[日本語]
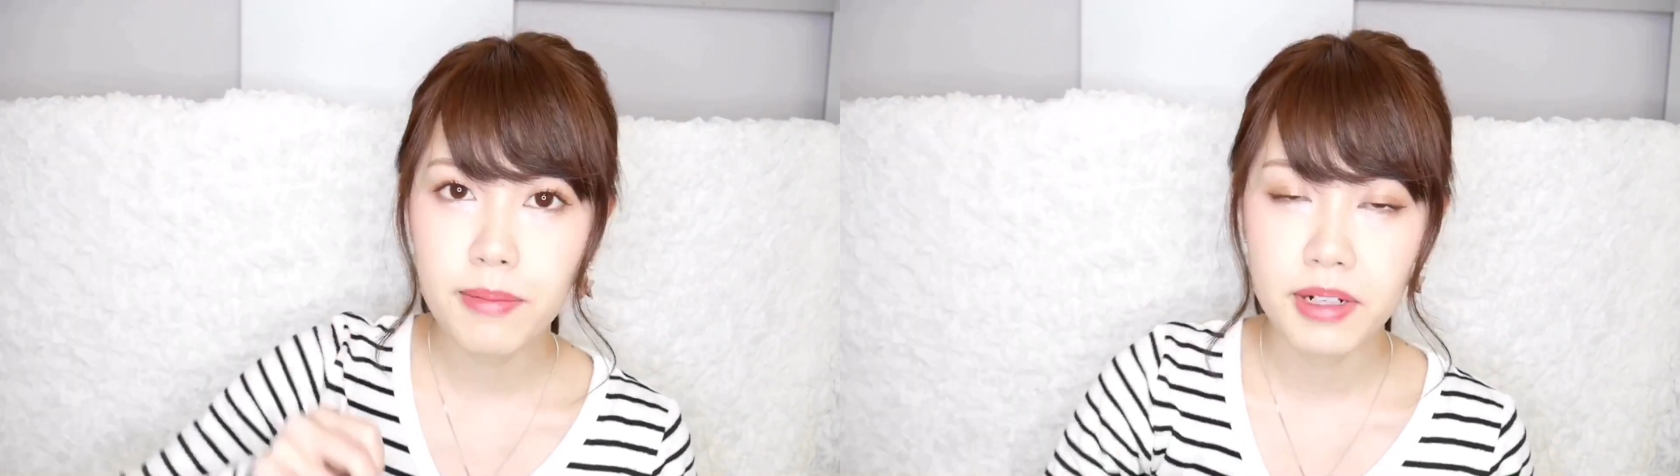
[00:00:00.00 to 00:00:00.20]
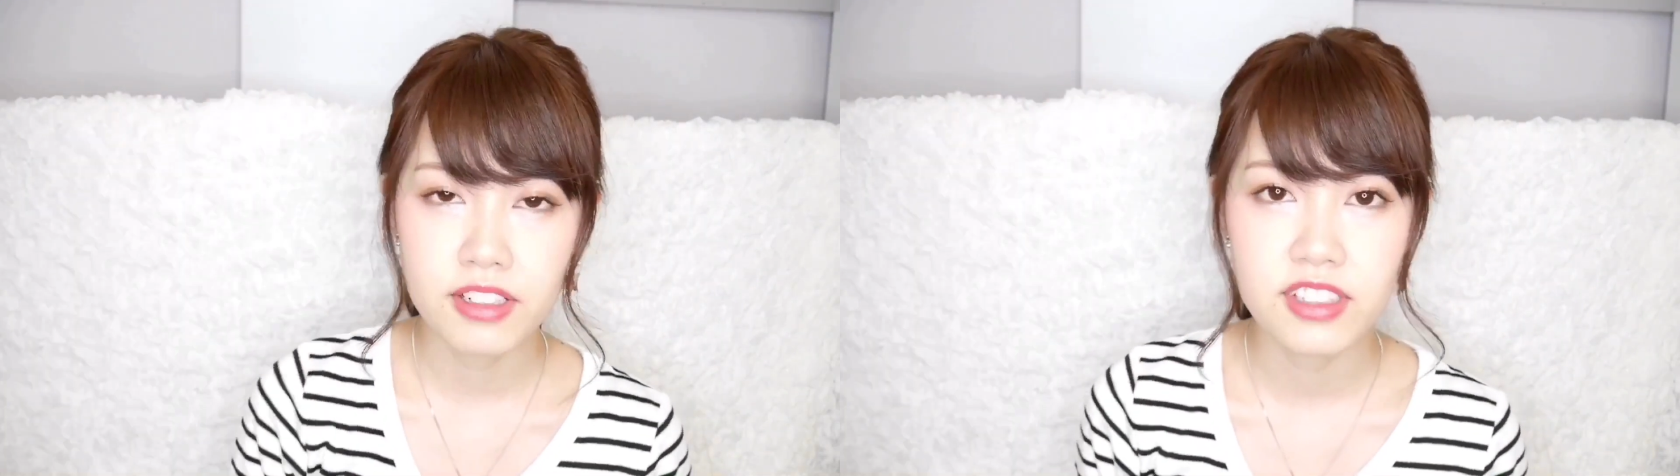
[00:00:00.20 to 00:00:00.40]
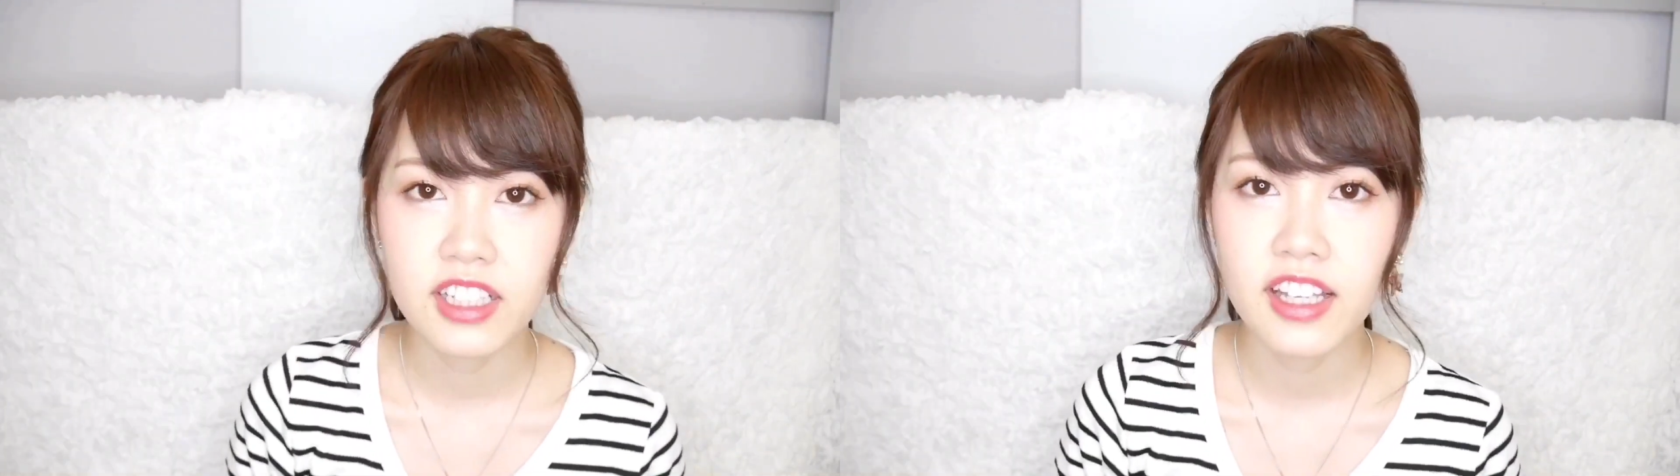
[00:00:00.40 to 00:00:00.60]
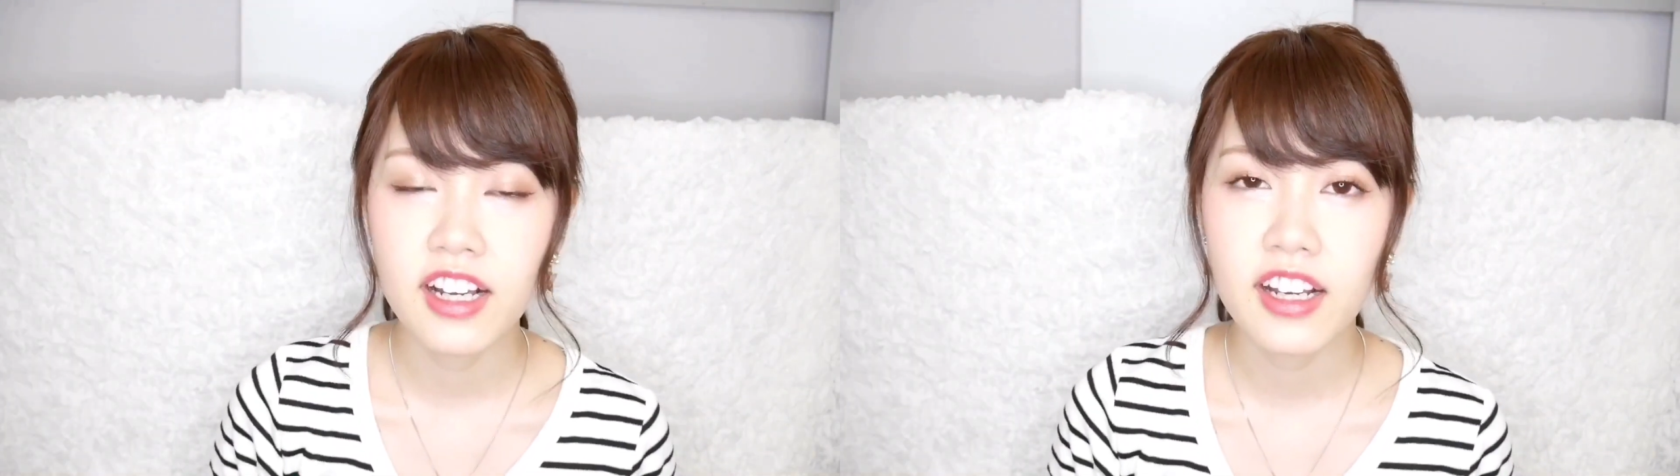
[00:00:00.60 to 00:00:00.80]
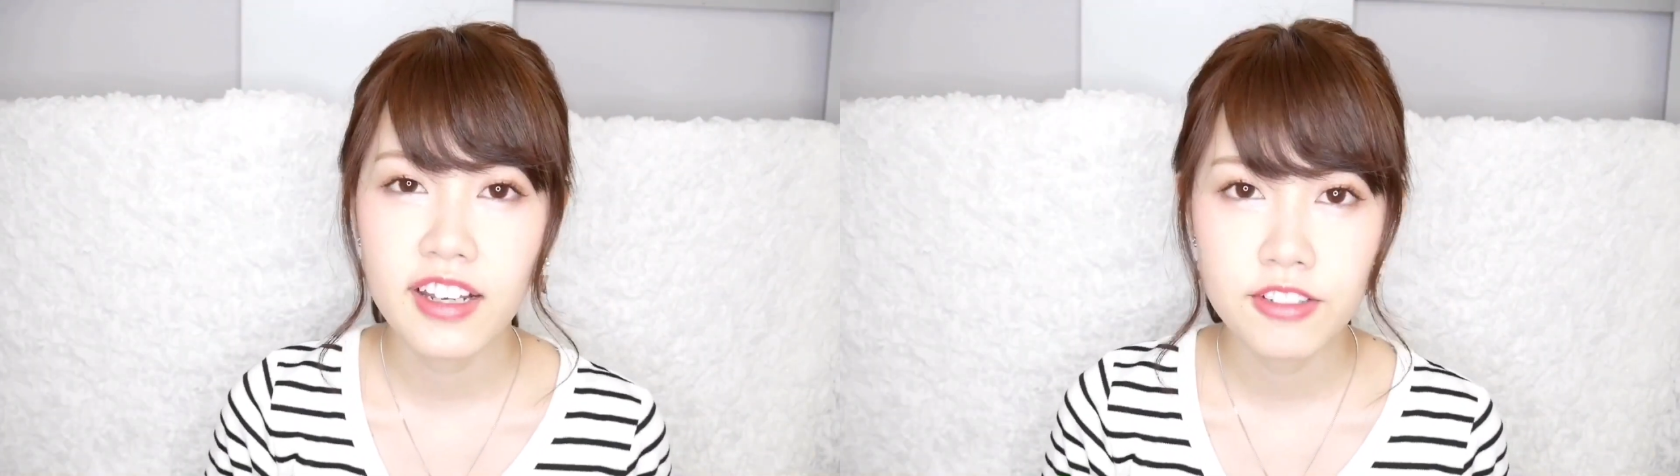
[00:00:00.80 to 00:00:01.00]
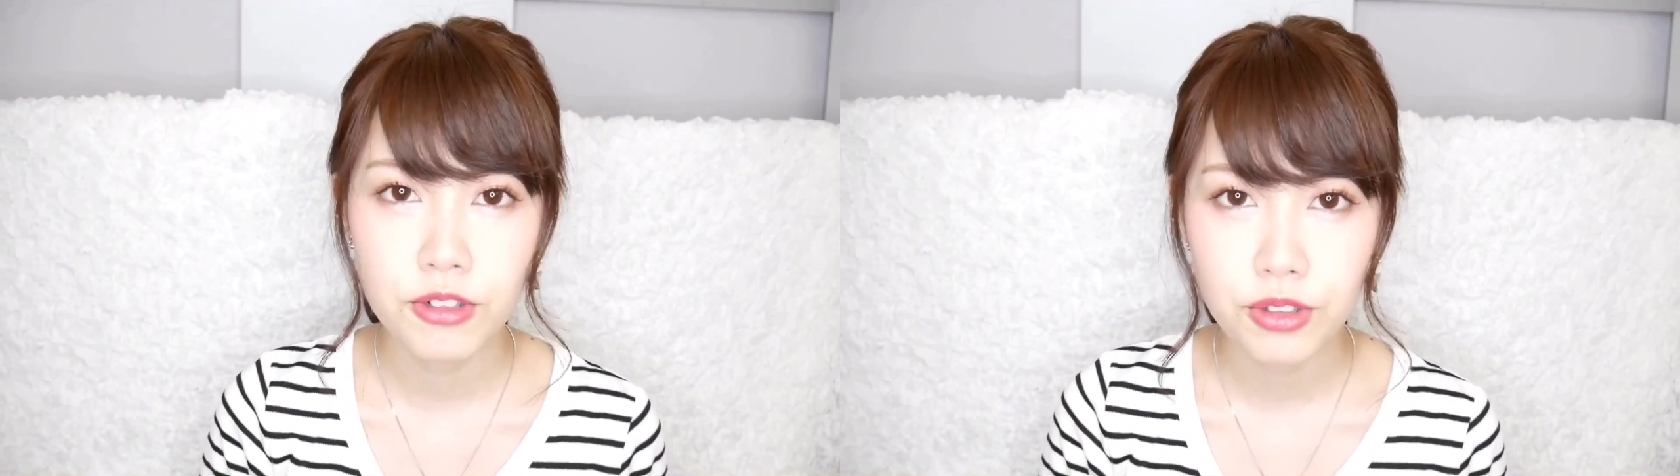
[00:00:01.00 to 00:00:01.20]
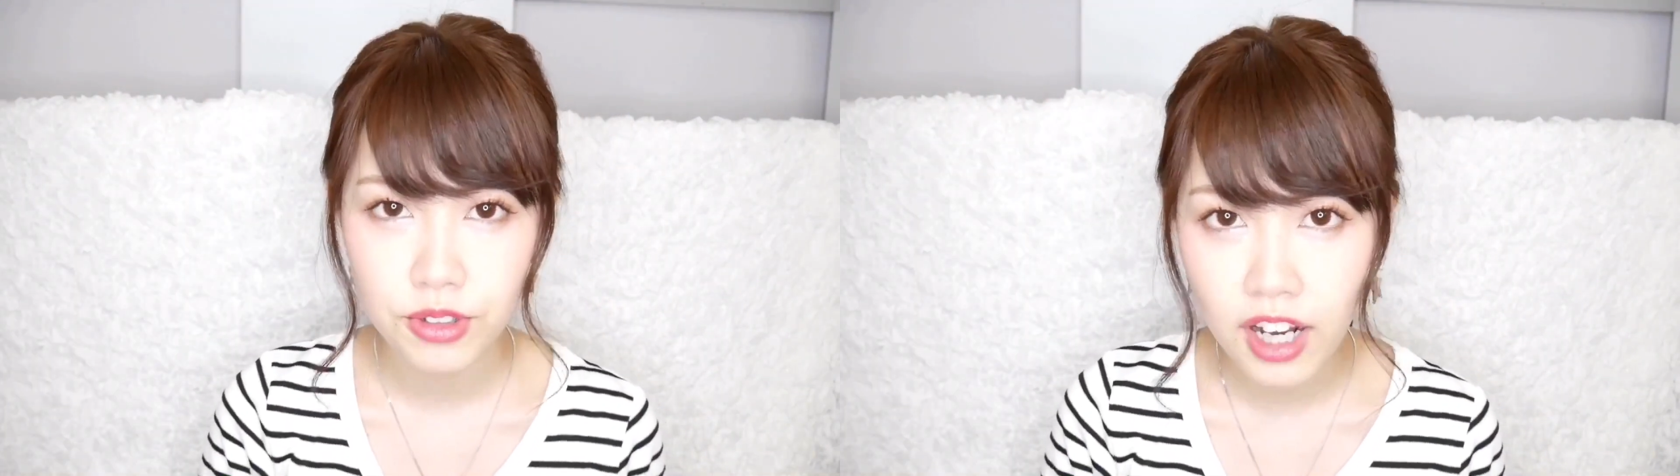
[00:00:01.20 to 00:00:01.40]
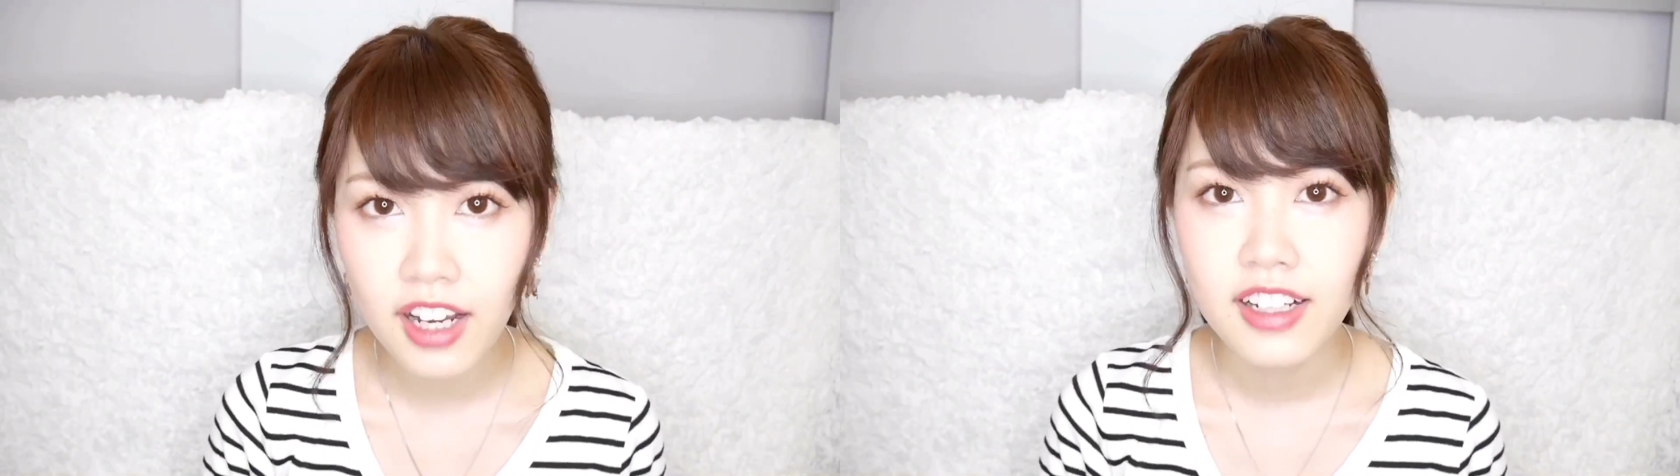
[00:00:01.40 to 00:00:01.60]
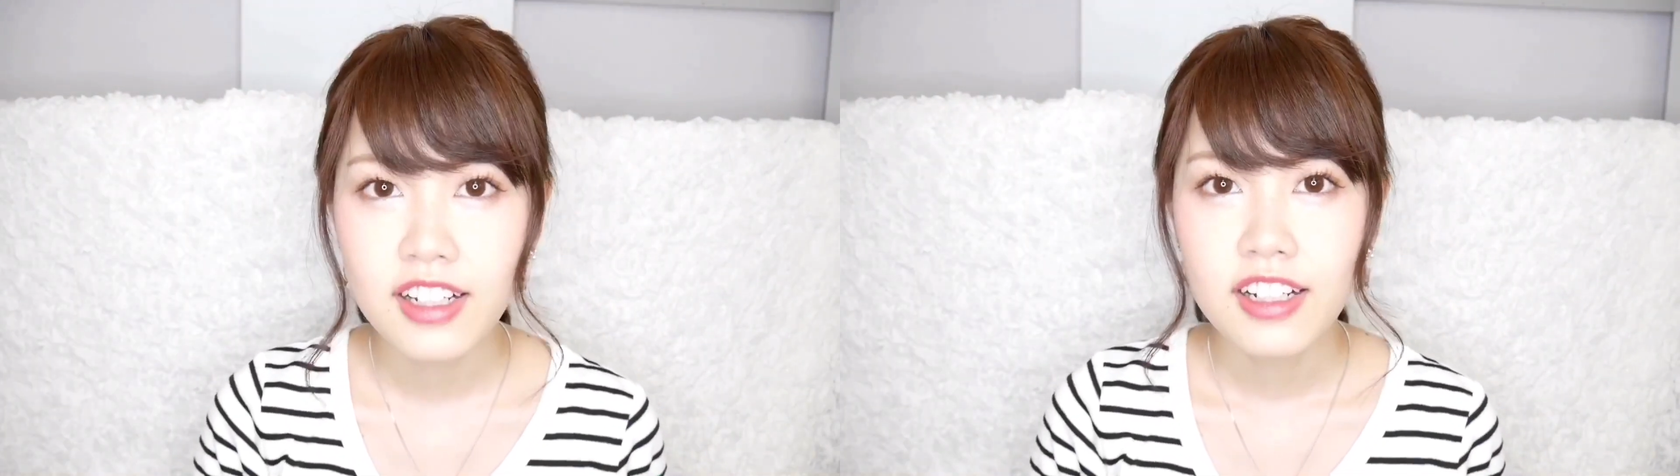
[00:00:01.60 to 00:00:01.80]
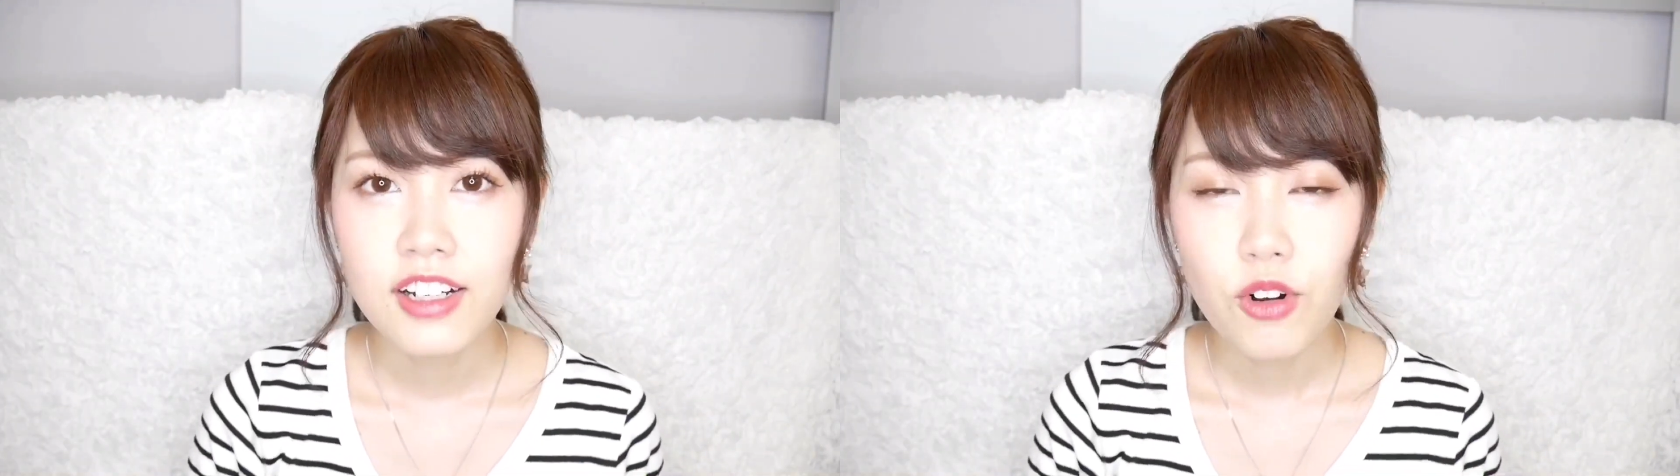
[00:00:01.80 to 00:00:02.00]
バッグで出かけることが
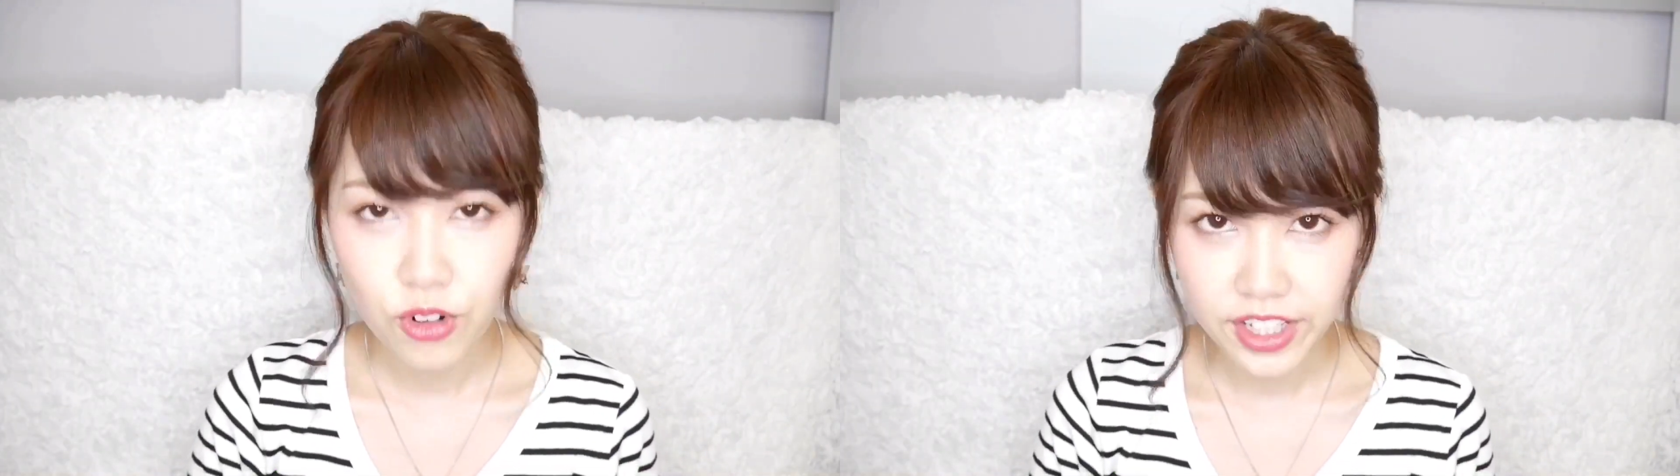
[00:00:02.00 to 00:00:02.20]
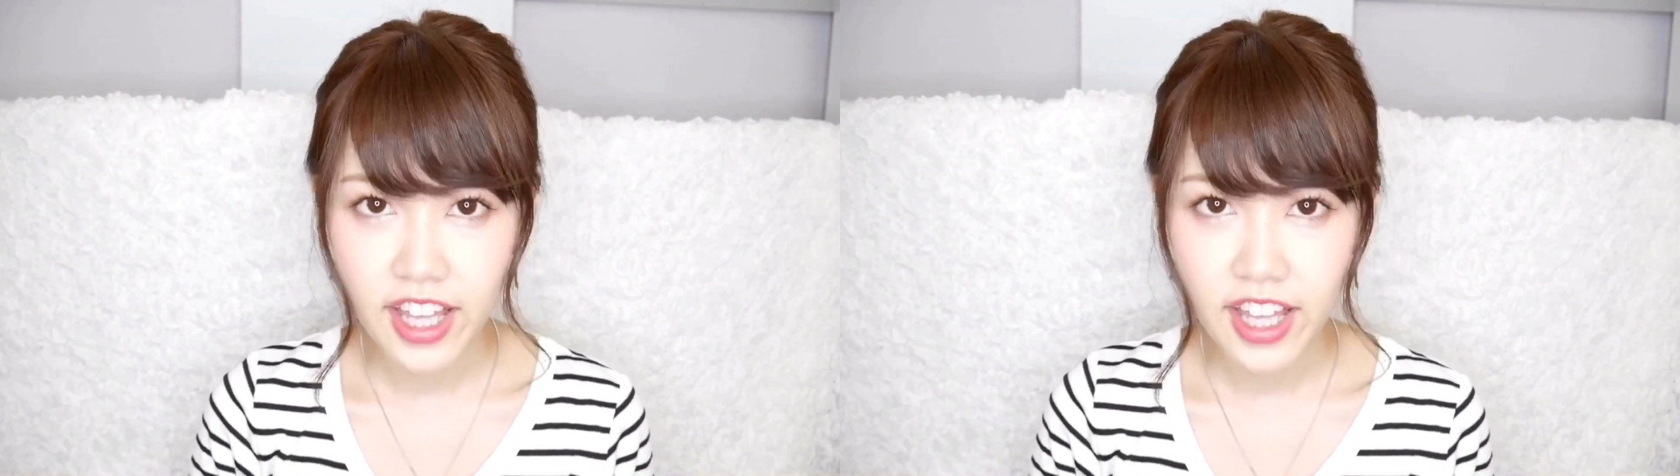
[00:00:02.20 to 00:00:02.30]
多い